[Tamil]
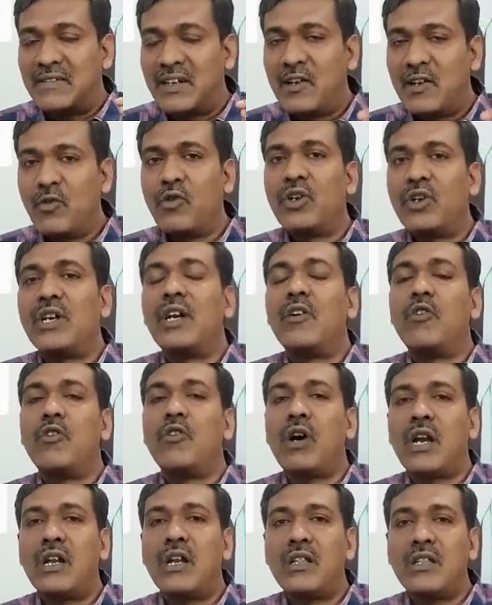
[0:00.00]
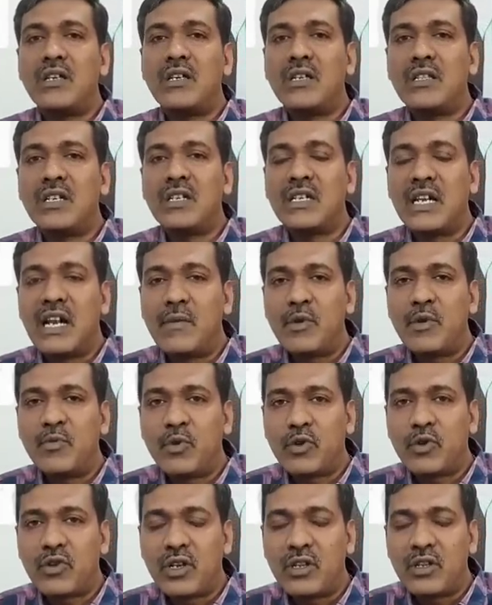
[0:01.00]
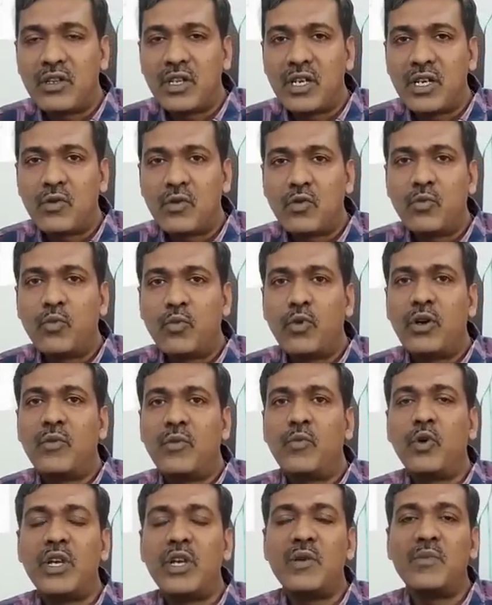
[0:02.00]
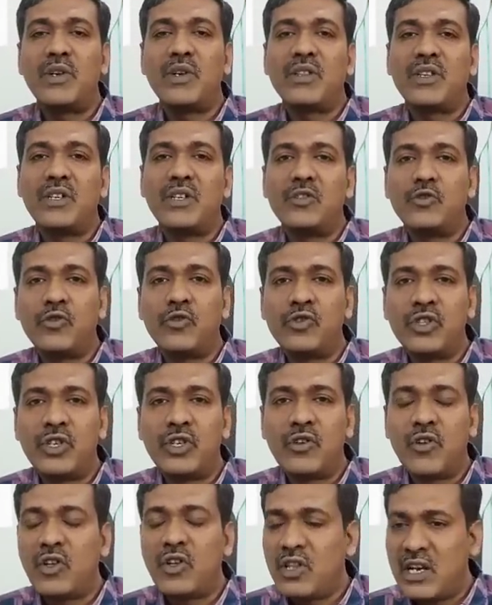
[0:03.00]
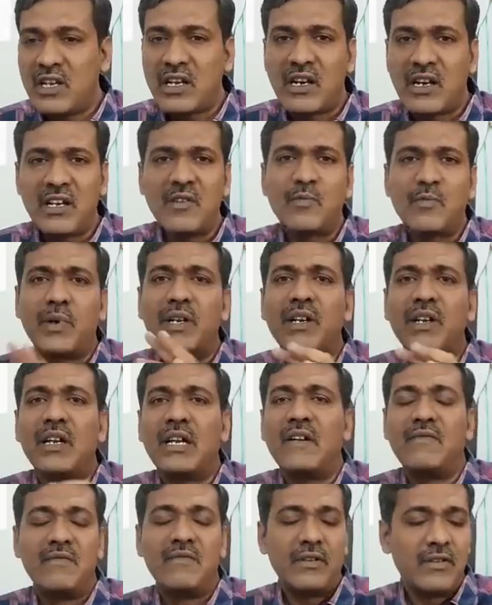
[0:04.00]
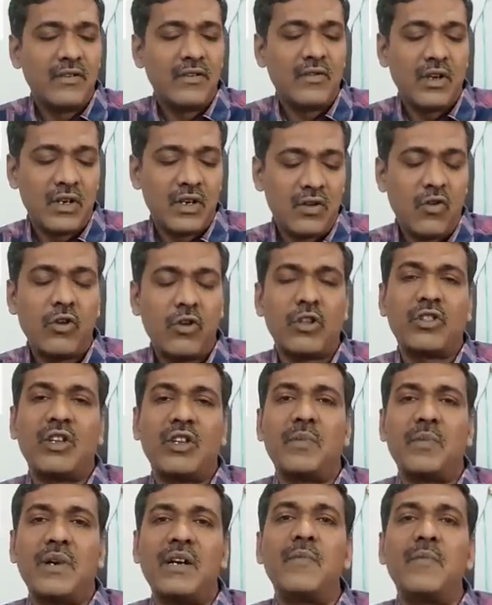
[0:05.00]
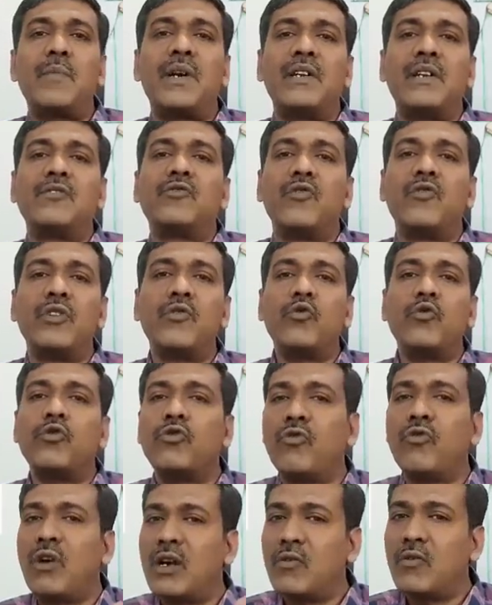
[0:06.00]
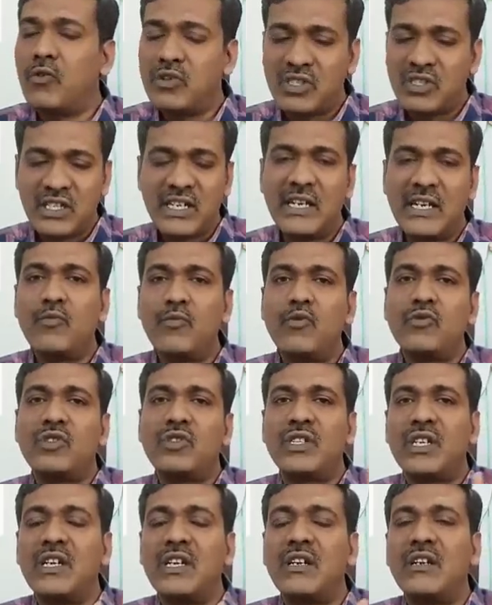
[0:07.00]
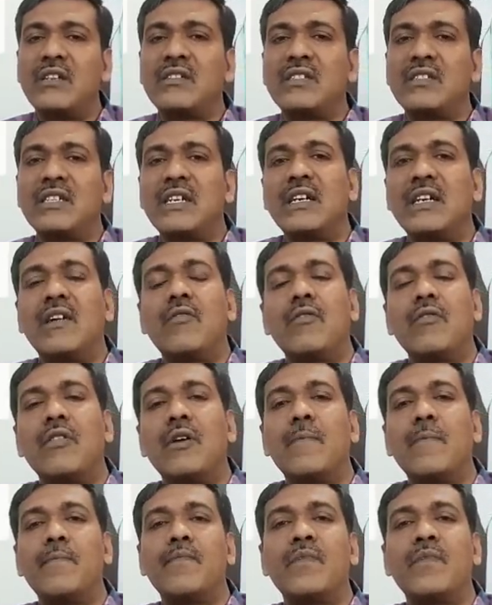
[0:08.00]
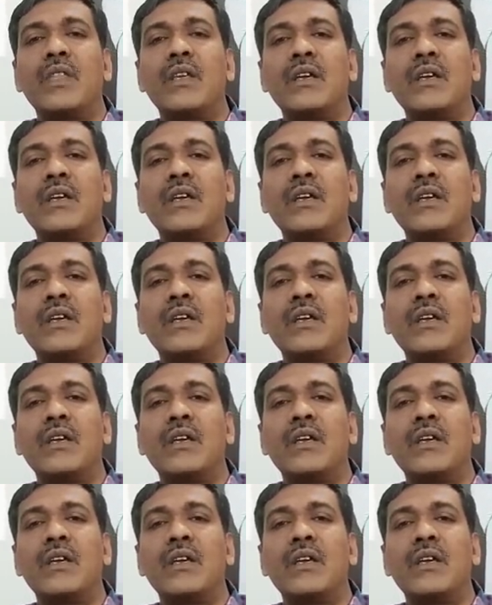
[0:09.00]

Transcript: வல்லூர்களோ அல்லது இந்த கிராமப்புறத்தில் இந்த புளிய மரத்தடி ஜோசியர்களோ இதெல்லாம் கணக்கு பண்ணலை வெறும் நோட்டை திறப்பாங்க பலன் சொல்லி கொடுத்துருவாங்க ஒரு செகண்ட் மூணு செகண்ட் ரெண்டு செகண்ட் அவ்வளோதான்